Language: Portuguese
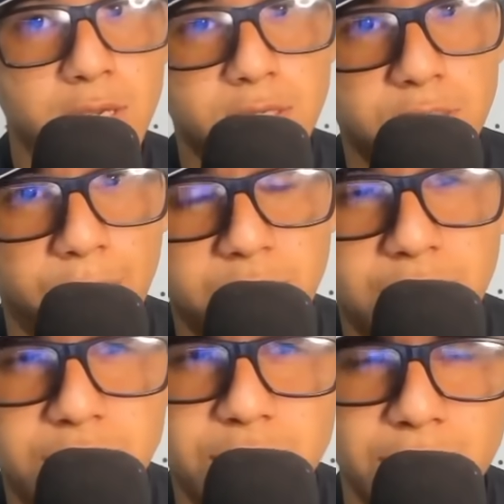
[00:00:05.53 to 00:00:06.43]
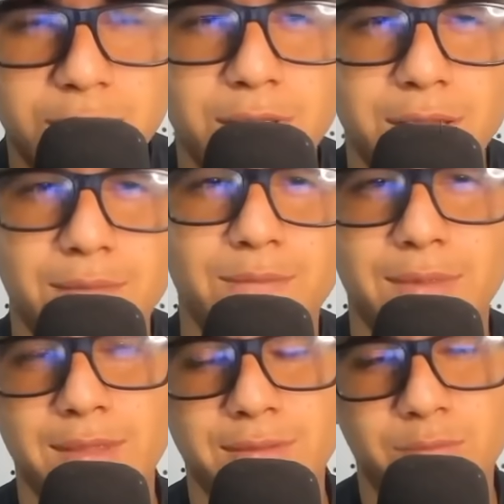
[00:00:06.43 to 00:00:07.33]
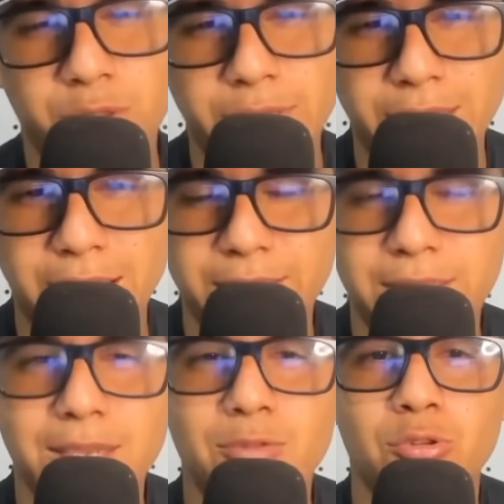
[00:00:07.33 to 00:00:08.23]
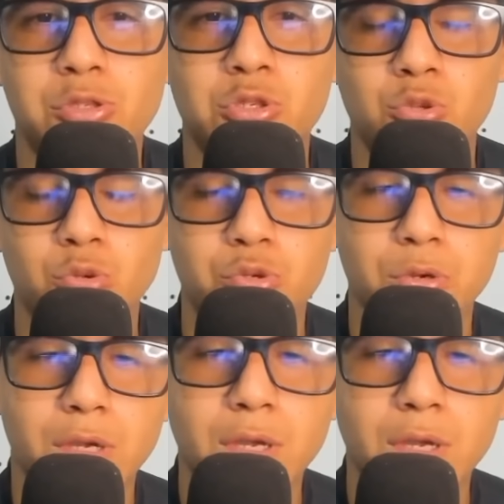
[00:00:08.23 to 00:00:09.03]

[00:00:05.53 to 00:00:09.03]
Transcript: Você pode achar estranho, né? Não ter nada aqui no nosso estúdio.